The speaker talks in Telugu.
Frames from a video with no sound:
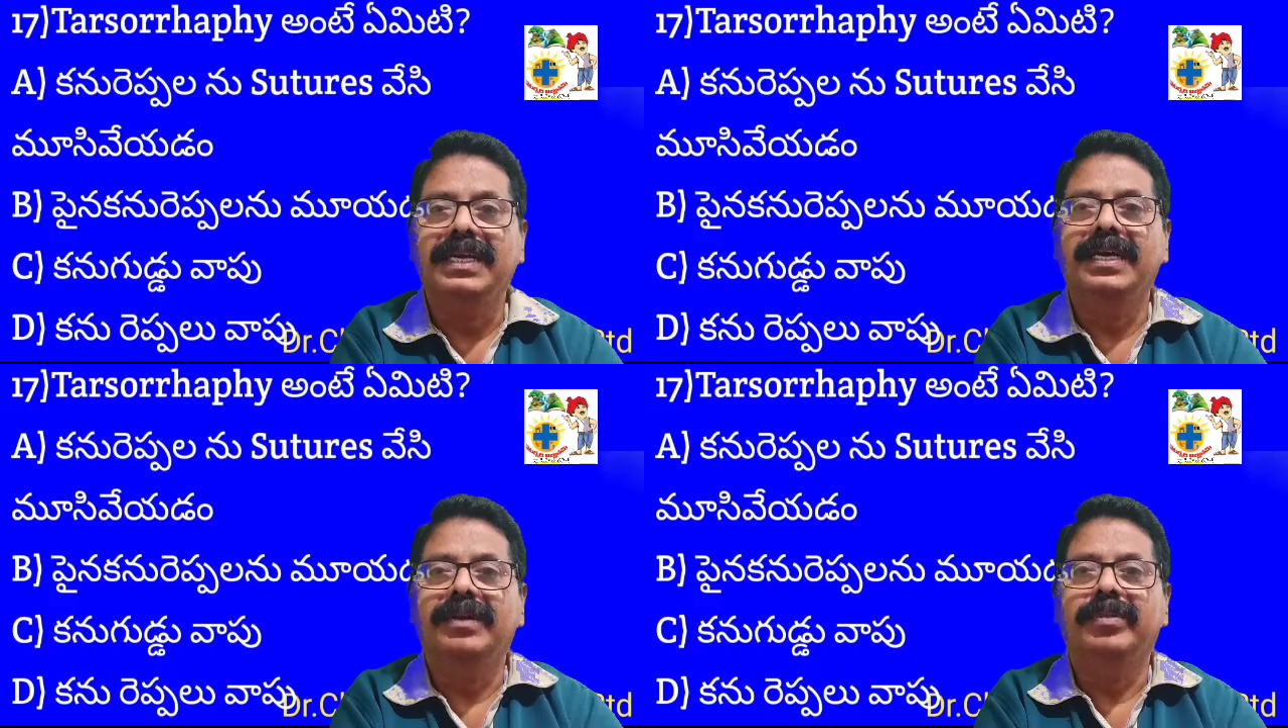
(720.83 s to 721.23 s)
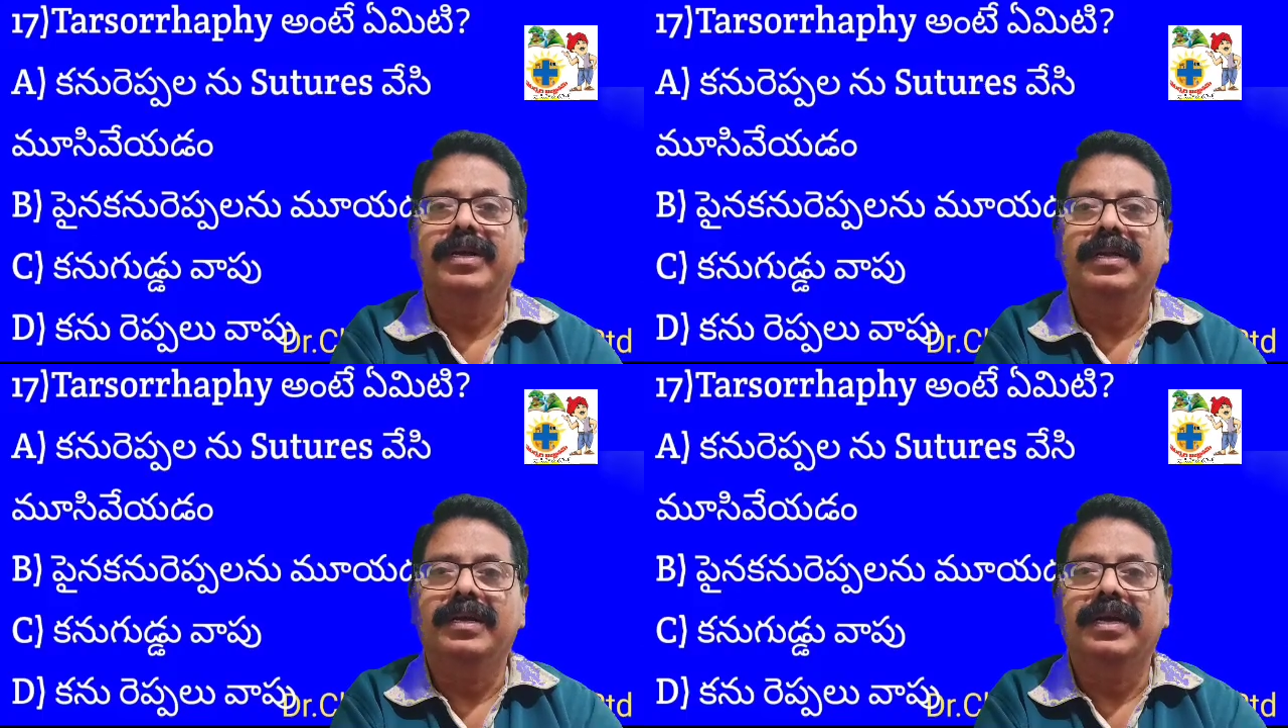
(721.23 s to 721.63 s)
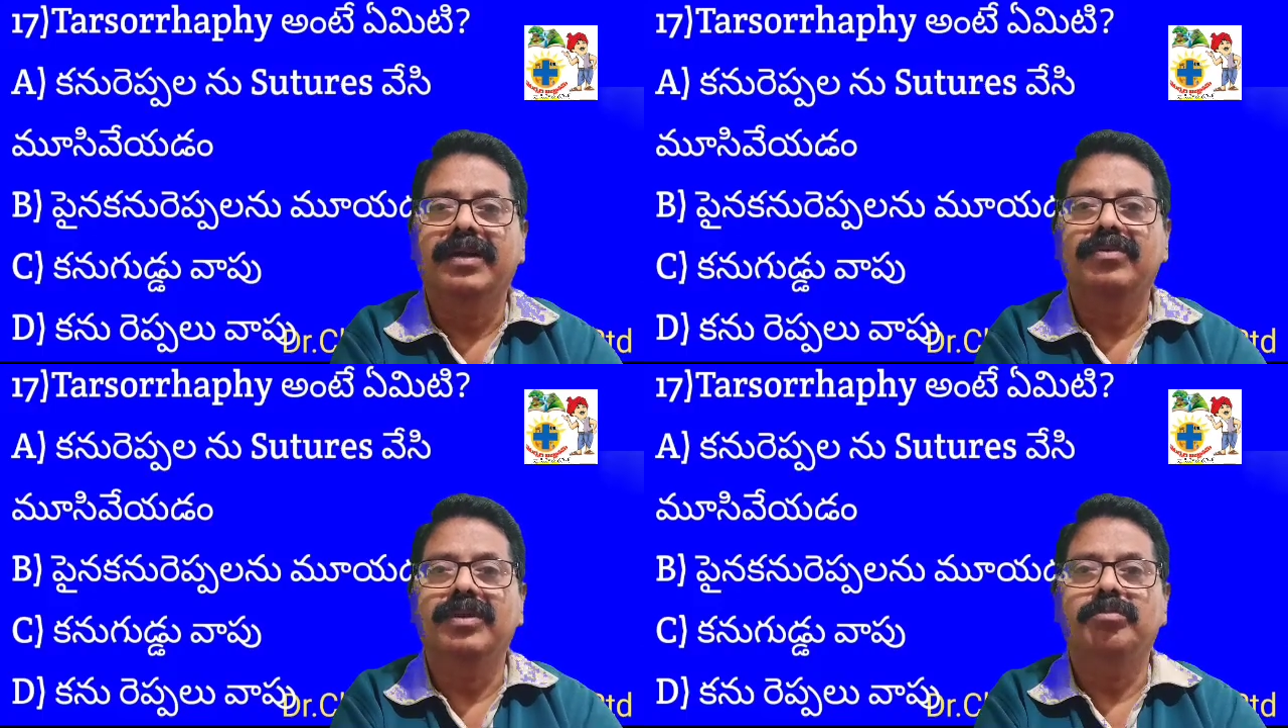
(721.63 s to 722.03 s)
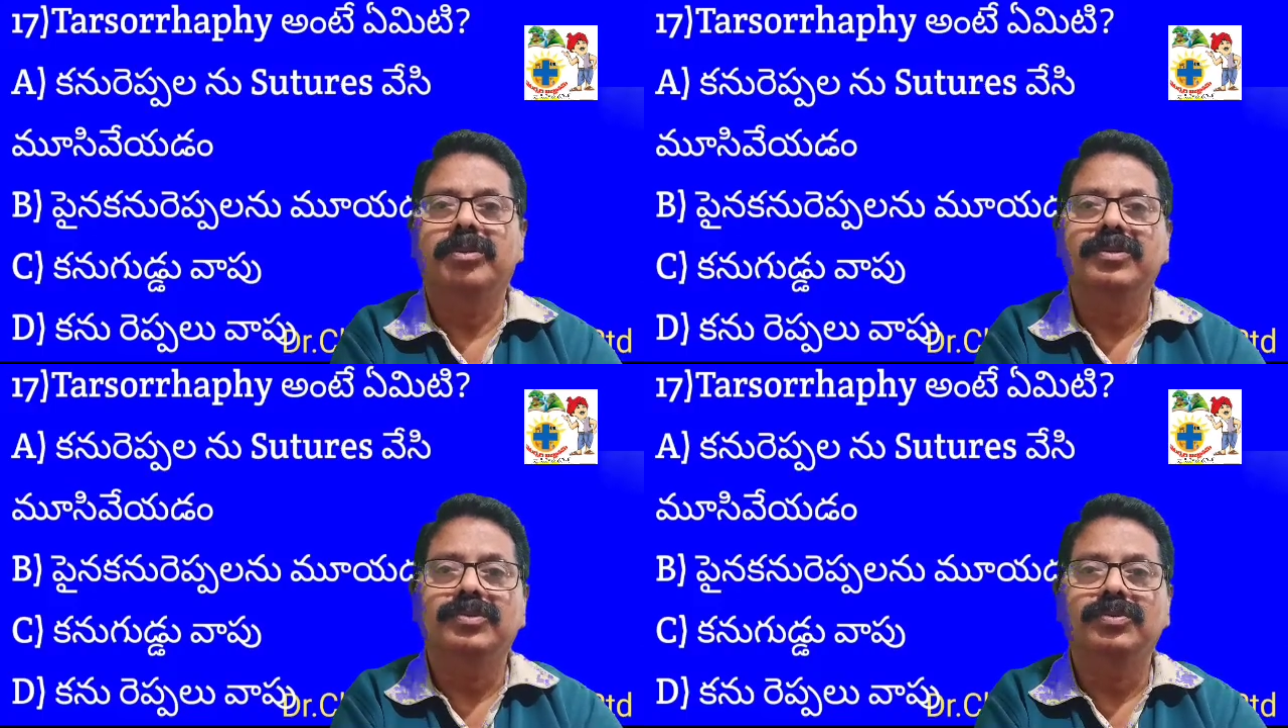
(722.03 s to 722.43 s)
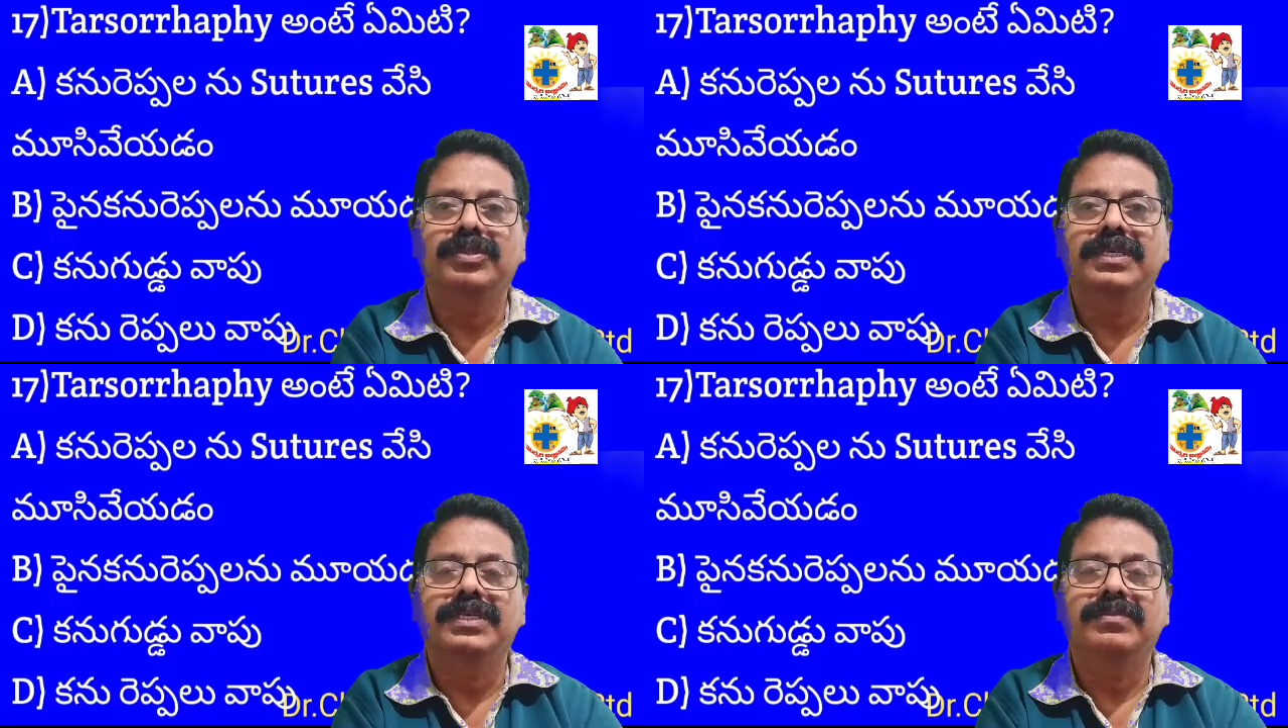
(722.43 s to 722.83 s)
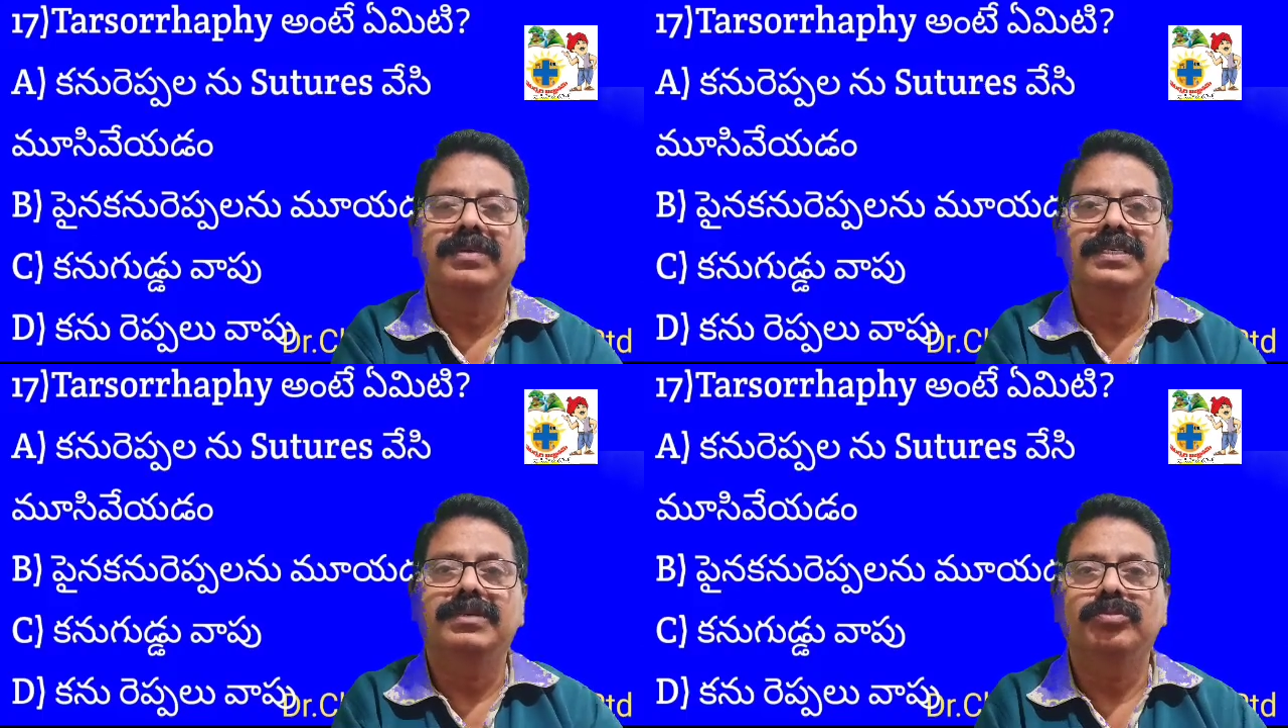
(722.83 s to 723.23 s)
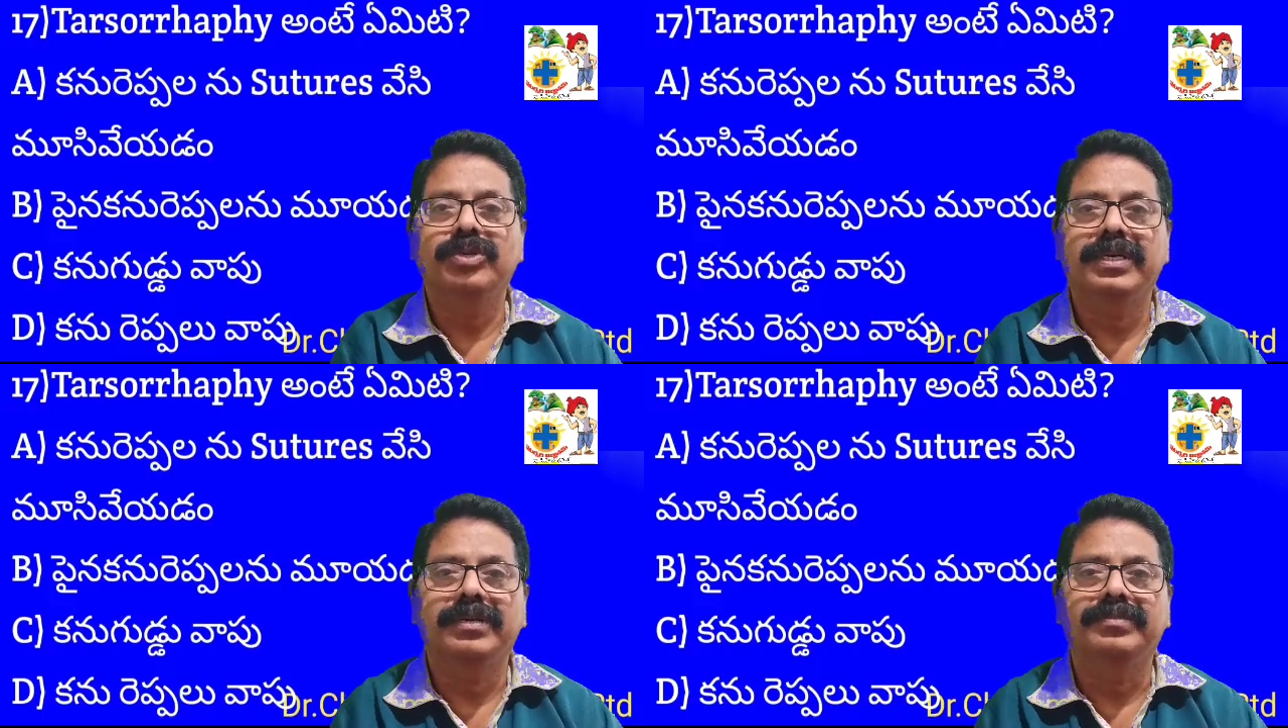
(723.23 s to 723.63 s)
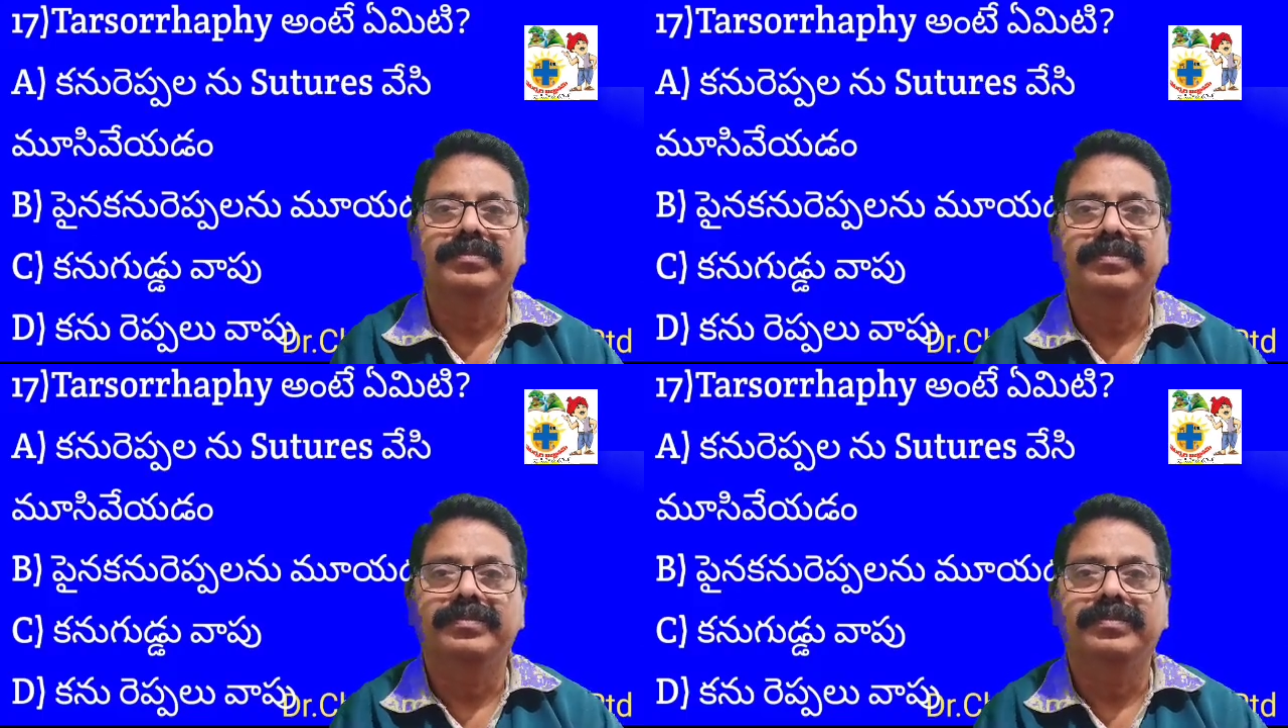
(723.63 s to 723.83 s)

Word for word: ఏ అనమాట కనురెప్పను సూచర్స్ వేసి ముయ్యడం